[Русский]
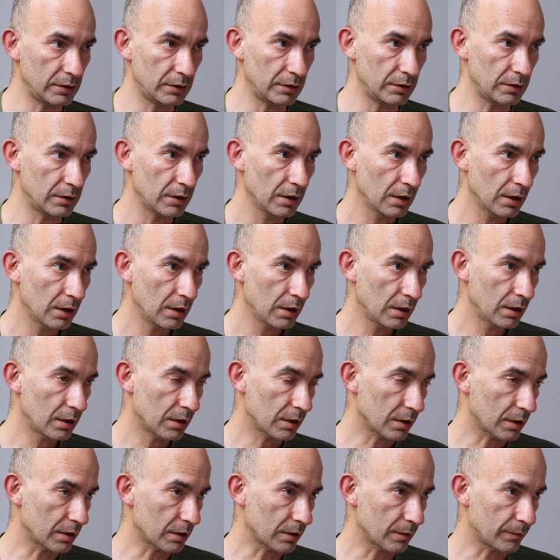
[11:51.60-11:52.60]
и
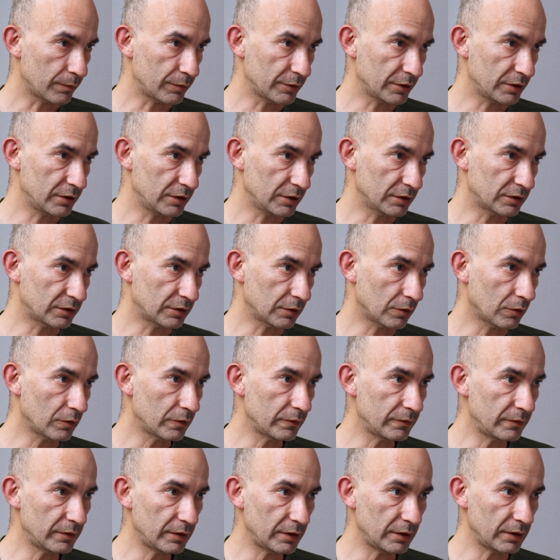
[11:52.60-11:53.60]
а,
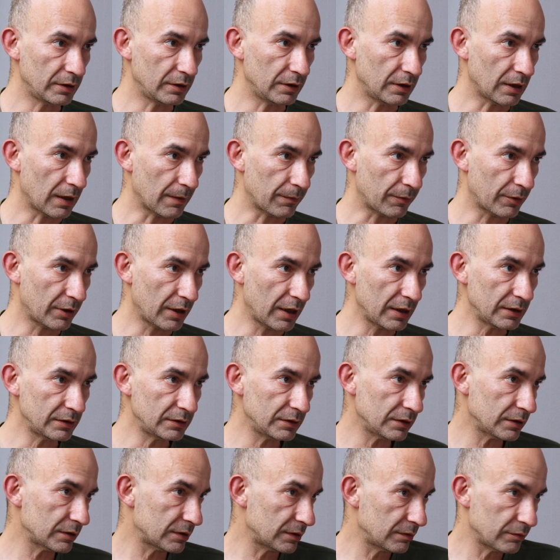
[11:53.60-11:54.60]
Приднестровье, и
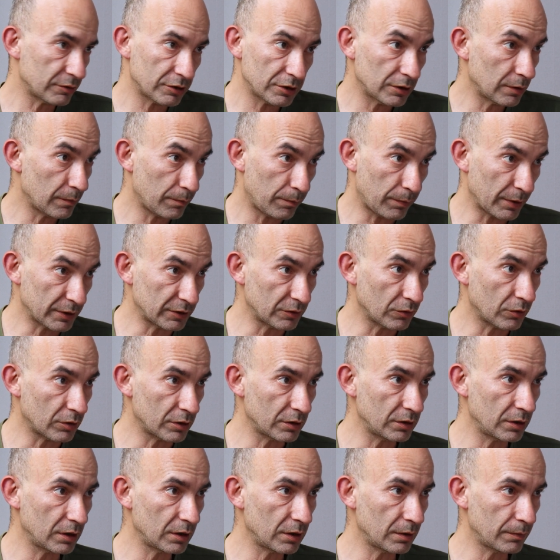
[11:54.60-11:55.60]
Абхазия. Совершенно
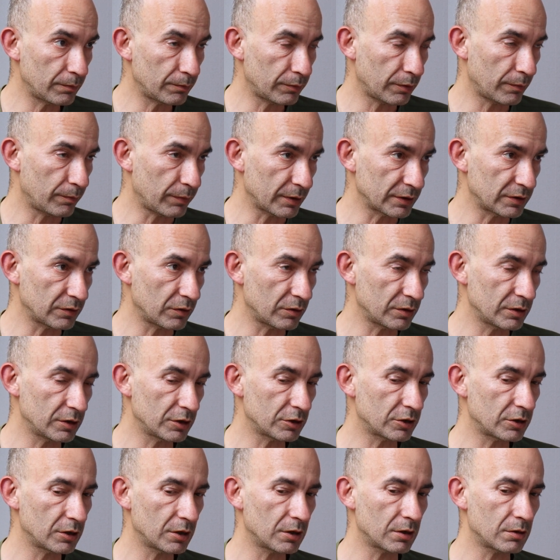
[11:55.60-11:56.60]
позорная,
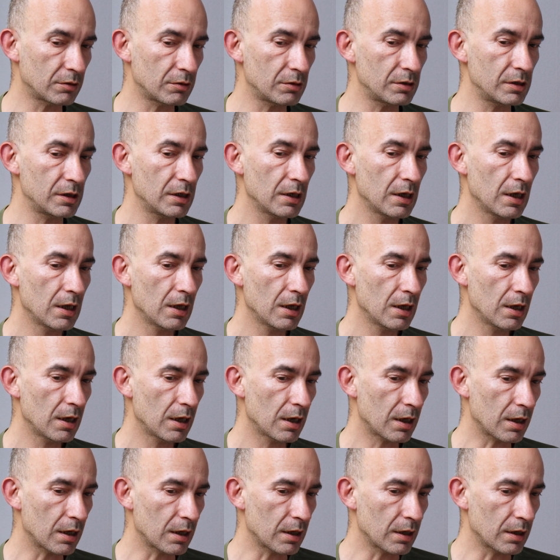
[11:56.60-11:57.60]
позорнейшая роль.
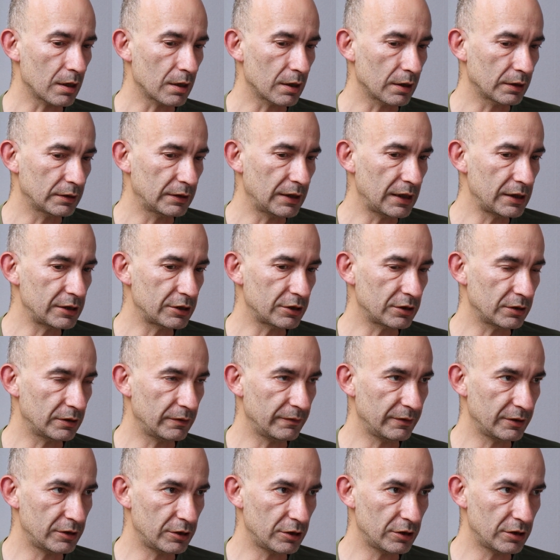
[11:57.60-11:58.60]
Дальше
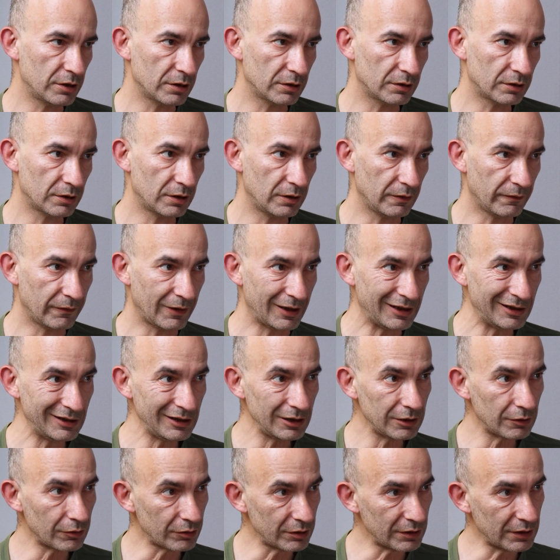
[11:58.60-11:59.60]
две чеченские
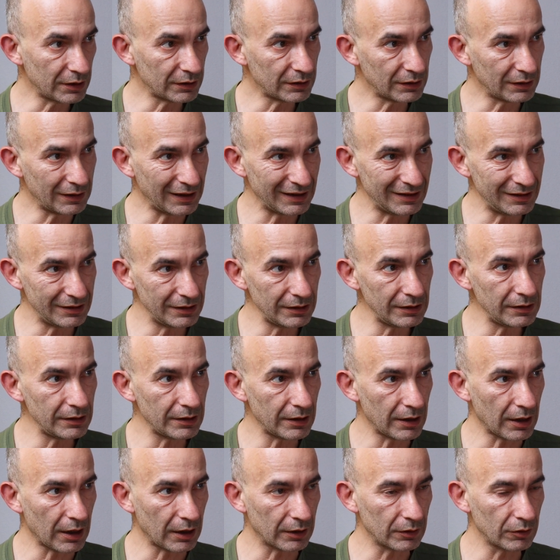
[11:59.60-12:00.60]
войны. То есть это
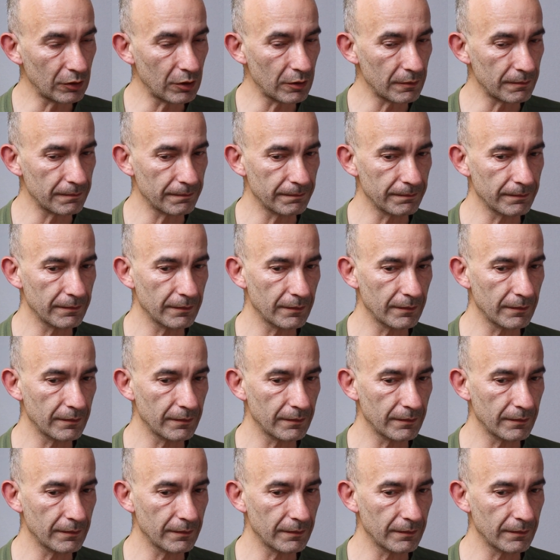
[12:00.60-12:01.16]
насилие, оно